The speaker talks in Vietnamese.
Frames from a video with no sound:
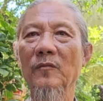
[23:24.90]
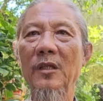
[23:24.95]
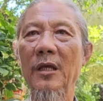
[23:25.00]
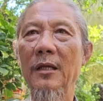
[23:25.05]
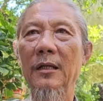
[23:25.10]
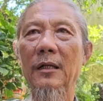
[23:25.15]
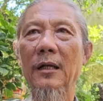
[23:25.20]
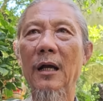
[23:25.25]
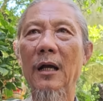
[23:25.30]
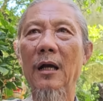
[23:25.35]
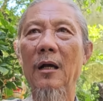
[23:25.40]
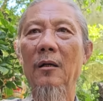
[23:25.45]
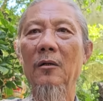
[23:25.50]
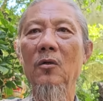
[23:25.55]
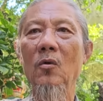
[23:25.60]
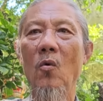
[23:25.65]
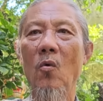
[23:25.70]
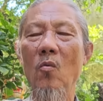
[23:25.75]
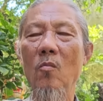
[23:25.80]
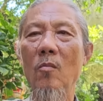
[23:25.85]
thiên cơ
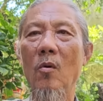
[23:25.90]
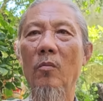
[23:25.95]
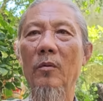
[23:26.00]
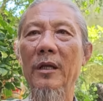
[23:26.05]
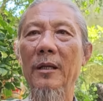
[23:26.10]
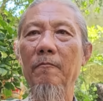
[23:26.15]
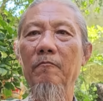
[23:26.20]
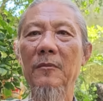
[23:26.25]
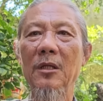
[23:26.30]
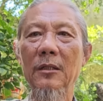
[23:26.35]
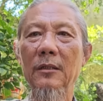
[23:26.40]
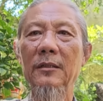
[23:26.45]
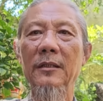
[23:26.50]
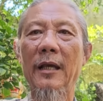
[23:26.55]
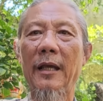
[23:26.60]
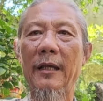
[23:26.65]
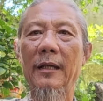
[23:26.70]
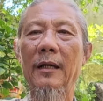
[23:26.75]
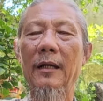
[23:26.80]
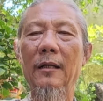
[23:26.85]
ngủ một đêm thức
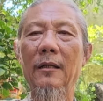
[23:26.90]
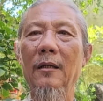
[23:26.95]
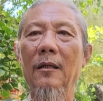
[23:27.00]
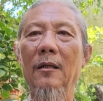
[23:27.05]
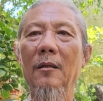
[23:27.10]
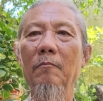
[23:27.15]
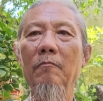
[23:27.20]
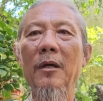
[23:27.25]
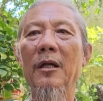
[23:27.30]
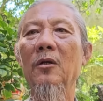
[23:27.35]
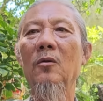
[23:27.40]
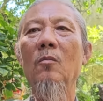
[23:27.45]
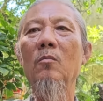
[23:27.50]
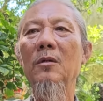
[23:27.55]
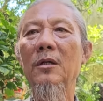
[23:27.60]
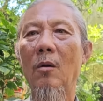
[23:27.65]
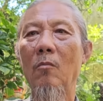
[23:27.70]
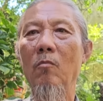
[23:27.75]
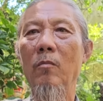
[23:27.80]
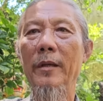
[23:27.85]
dậy á, mình
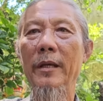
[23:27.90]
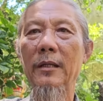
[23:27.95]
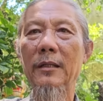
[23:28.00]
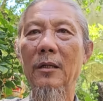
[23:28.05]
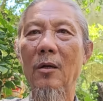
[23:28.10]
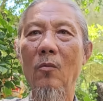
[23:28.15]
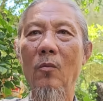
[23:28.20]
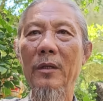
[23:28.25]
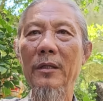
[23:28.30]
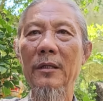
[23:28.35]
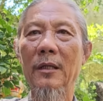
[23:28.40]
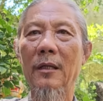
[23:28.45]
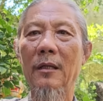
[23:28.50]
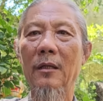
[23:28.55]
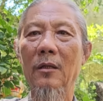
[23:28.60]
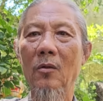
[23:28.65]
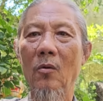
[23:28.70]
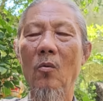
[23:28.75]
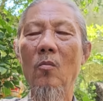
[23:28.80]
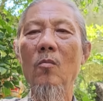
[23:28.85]
cũng không biết đâu quý vị,
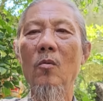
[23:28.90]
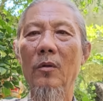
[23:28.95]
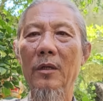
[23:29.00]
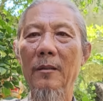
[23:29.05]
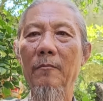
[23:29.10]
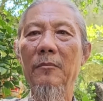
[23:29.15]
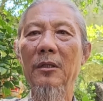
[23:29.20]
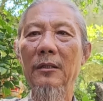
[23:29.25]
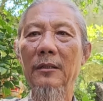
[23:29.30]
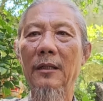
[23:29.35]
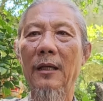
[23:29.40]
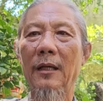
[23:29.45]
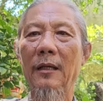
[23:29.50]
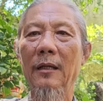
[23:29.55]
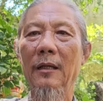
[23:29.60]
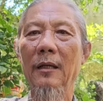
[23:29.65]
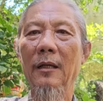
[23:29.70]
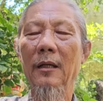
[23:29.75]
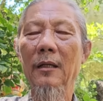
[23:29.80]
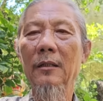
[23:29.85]
ngủ một đêm thức dậy.
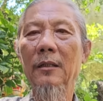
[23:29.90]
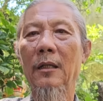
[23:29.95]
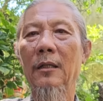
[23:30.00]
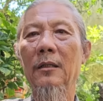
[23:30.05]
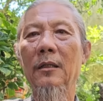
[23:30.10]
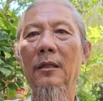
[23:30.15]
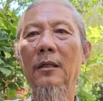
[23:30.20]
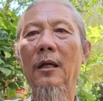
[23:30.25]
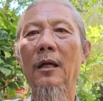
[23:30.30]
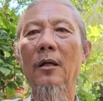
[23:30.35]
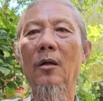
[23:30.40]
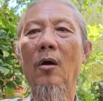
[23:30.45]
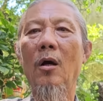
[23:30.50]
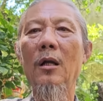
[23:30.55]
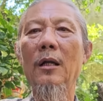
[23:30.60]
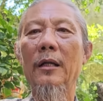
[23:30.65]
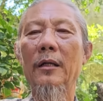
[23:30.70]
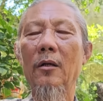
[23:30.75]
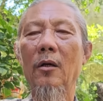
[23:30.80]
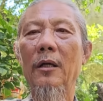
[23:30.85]
Thành thử ra
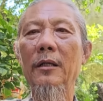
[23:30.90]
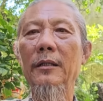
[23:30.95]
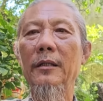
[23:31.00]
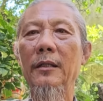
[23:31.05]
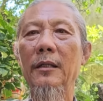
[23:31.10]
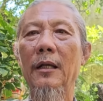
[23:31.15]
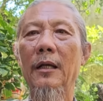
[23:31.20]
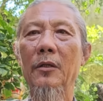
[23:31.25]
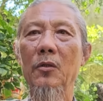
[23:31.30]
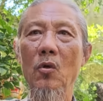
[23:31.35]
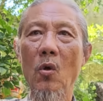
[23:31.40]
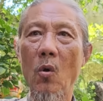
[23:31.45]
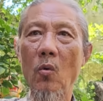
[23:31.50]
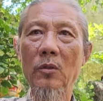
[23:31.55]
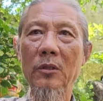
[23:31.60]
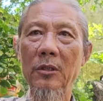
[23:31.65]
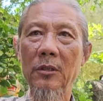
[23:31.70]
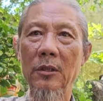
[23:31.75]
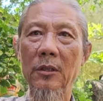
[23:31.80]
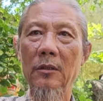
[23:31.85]
đó là nói gì là
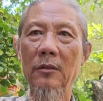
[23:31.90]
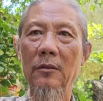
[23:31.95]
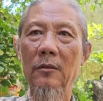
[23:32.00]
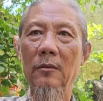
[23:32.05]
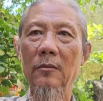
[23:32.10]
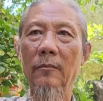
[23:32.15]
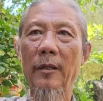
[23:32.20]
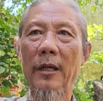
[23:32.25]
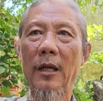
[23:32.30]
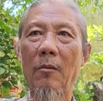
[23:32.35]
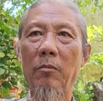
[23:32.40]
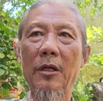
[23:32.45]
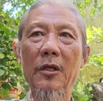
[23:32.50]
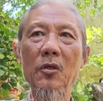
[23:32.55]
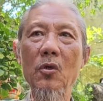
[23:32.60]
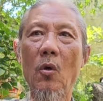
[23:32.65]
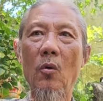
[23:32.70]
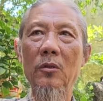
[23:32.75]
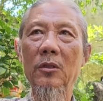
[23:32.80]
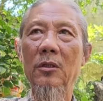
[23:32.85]
vô thường, thấy không?
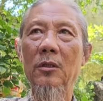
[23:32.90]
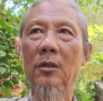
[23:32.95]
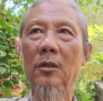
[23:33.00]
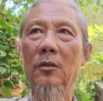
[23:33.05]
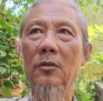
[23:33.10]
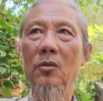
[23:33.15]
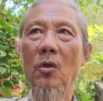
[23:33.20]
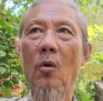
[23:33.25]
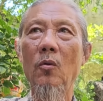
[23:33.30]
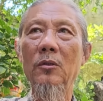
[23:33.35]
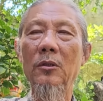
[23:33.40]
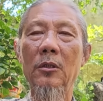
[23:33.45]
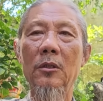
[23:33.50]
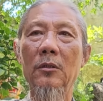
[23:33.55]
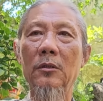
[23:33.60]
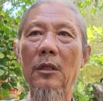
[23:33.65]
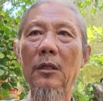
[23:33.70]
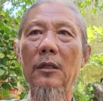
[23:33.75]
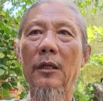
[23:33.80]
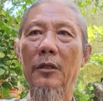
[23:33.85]
Cái vô
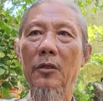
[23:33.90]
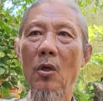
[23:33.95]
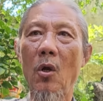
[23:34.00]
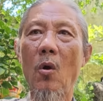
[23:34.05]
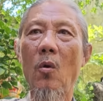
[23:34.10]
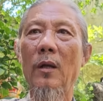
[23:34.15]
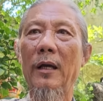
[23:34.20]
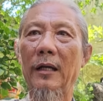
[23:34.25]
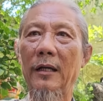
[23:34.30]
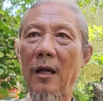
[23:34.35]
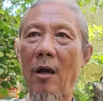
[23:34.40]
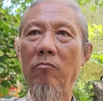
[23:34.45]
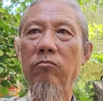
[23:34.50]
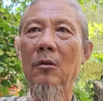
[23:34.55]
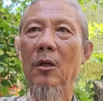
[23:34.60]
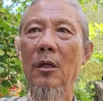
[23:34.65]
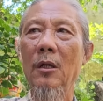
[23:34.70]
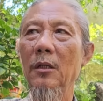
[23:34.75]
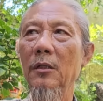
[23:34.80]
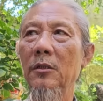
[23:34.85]
thường tức là vô là không,
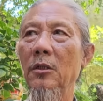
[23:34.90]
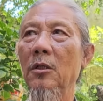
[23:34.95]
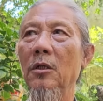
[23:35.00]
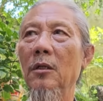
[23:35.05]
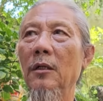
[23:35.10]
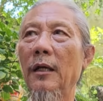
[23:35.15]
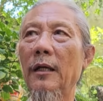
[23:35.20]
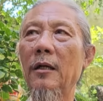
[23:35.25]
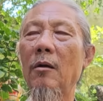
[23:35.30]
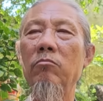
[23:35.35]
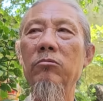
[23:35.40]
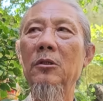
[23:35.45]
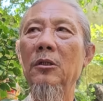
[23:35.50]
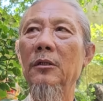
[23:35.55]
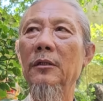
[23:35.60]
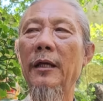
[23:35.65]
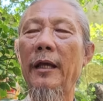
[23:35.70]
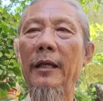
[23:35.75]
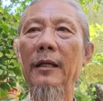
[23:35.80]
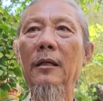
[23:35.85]
thường là không
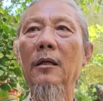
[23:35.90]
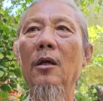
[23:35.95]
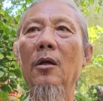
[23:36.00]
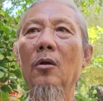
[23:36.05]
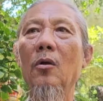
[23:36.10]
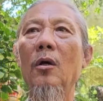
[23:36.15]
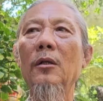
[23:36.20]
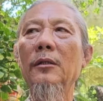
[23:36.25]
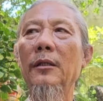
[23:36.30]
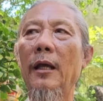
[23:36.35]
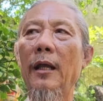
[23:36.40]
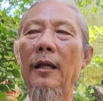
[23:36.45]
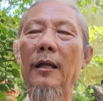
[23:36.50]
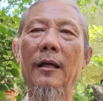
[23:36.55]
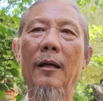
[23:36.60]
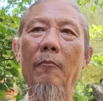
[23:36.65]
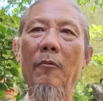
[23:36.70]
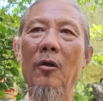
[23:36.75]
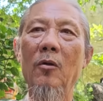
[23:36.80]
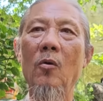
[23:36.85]
thường thấy. Có thể
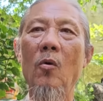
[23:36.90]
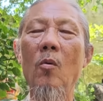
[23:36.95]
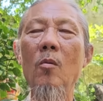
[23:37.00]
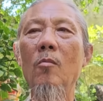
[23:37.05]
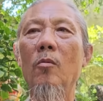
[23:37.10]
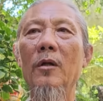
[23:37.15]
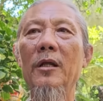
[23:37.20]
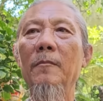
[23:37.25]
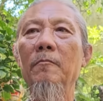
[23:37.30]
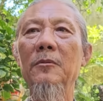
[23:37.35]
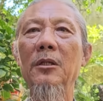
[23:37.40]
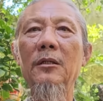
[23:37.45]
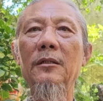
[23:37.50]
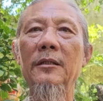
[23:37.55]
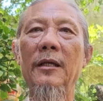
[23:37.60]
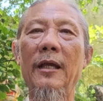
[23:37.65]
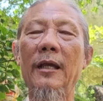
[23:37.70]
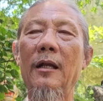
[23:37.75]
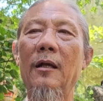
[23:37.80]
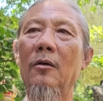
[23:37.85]
là mình ngủ một đêm
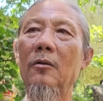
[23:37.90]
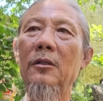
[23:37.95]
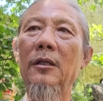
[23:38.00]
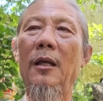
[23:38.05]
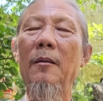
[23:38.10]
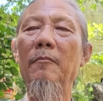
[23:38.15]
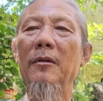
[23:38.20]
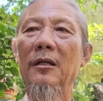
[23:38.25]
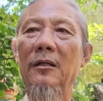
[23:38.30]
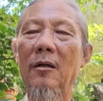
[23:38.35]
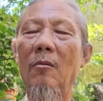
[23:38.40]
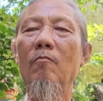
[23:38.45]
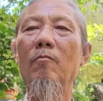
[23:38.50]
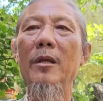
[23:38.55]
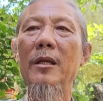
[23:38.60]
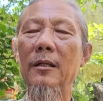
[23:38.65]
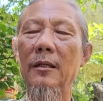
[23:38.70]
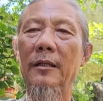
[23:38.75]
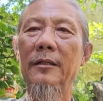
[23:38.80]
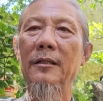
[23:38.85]
thức dậy là có thể mình không
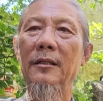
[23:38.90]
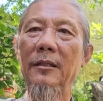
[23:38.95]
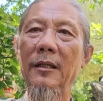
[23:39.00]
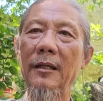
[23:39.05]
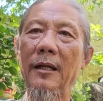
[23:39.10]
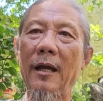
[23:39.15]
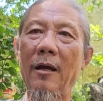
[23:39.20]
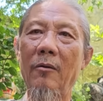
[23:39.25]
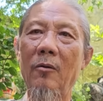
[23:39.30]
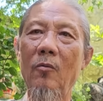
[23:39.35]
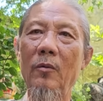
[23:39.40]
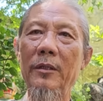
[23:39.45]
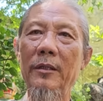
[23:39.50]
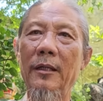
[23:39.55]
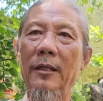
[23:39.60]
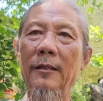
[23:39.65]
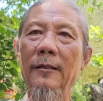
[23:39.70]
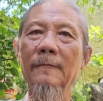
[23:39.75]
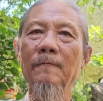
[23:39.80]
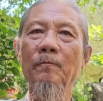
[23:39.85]
biết là như thế nào đâu quý
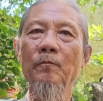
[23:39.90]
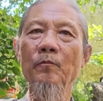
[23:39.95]
vị.